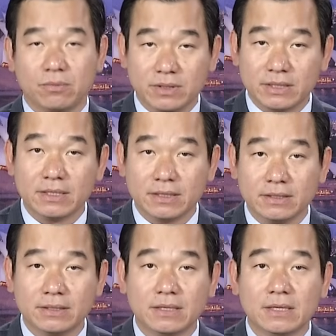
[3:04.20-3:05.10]
động nhất thế
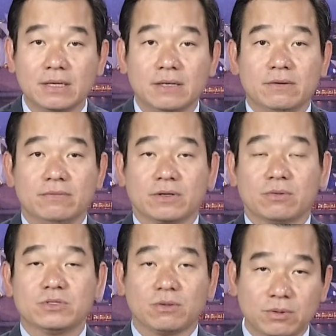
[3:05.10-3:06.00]
giới và
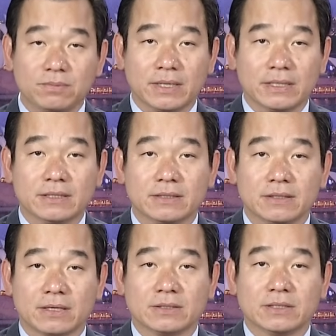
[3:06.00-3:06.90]
cũng trong lúc này
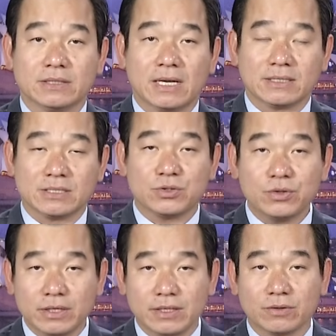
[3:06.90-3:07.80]
là sự là sự
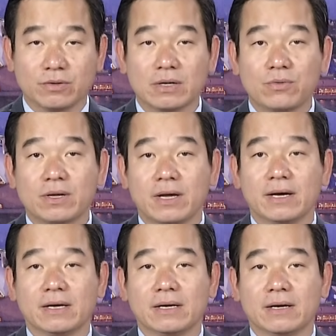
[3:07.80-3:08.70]
xuất hiện của các quốc
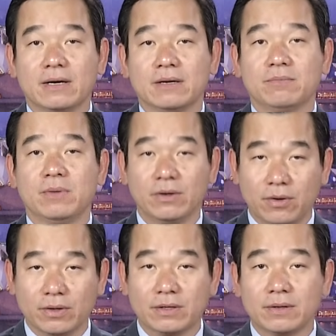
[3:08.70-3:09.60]
gia à, mới
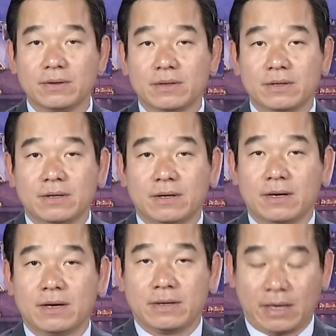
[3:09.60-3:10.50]
nổi
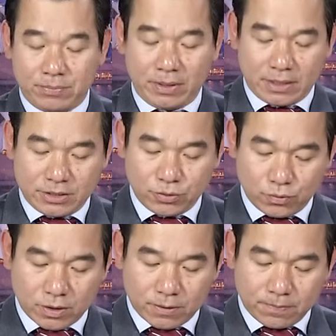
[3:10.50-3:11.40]
đặc biệt là Trung
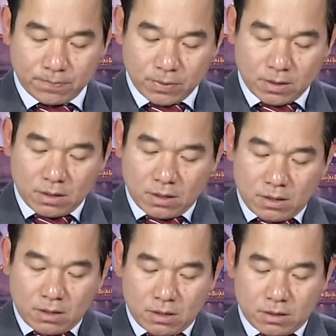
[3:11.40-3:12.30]
Quốc
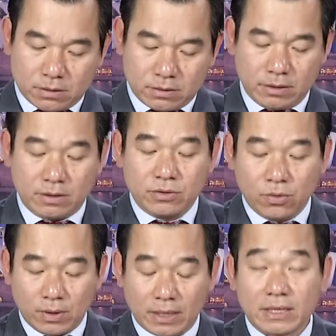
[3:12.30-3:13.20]
thì
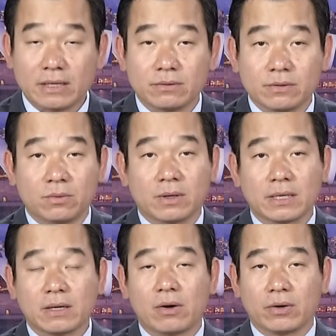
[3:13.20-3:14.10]
dù là cái dù là
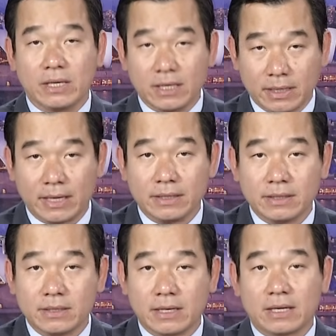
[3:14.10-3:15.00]
cái hội nghị lần này
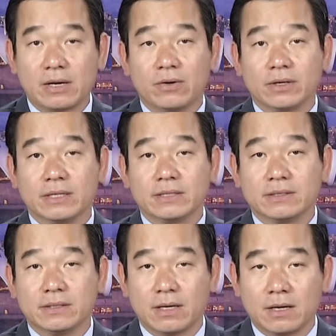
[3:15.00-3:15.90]
là cái hội nghị
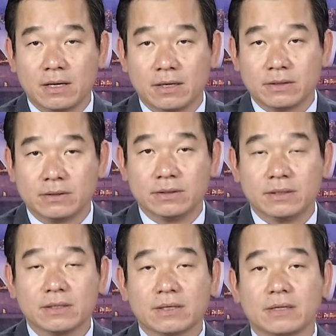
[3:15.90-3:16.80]
à,
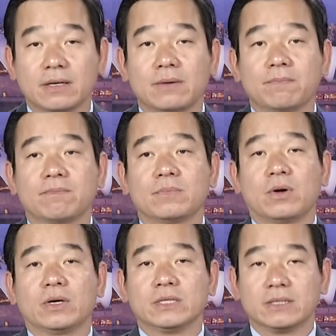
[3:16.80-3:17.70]
giữa um,
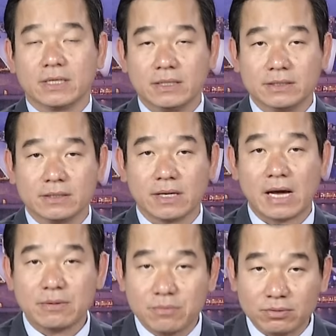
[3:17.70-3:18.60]
hội nghị thượng đỉnh giữa
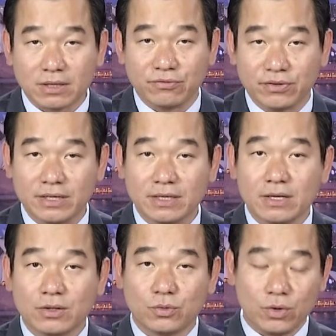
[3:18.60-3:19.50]
21 thành viên
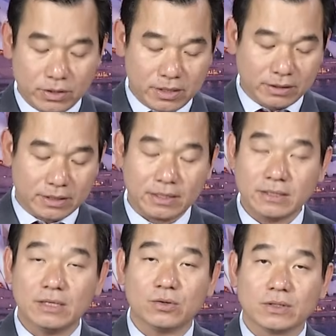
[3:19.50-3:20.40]
tuy nhiên thì cái
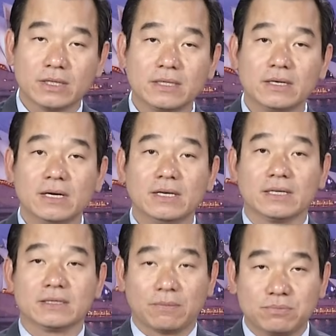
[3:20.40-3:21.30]
dư luận thế giới
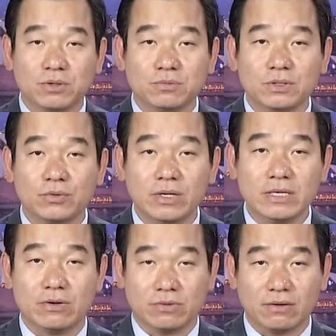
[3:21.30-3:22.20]
lại tập trung chú ý
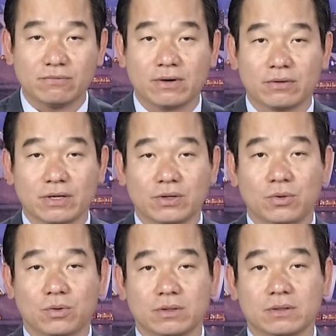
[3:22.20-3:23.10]
nhiều nhất vào cái
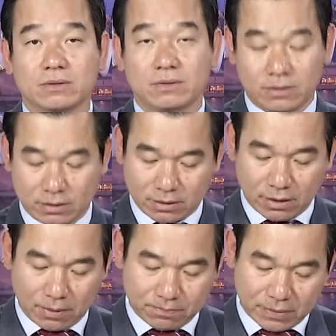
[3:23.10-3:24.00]
cuộc
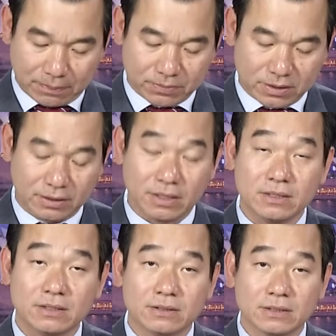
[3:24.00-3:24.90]
họp gặp thượng
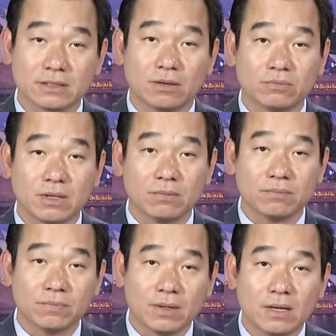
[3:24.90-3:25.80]
đỉnh giữa Tổng
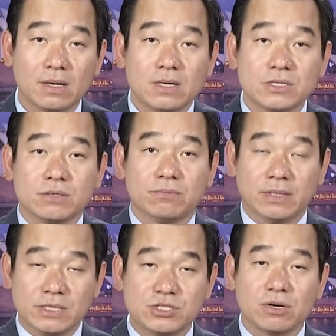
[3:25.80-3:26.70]
thống
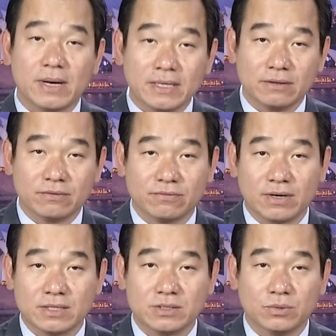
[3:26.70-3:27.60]
Mỹ Joe Biden
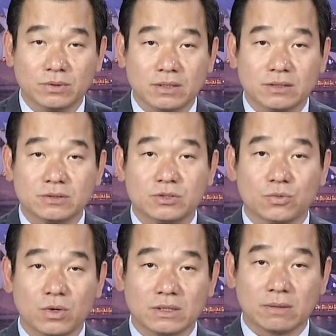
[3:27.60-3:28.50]
và Chủ tịch
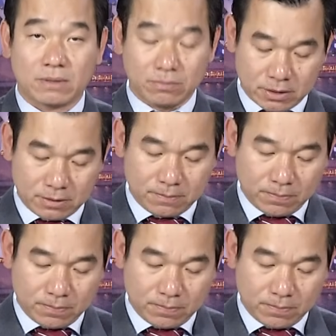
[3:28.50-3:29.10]
Trung Quốc Tập Cận Bình.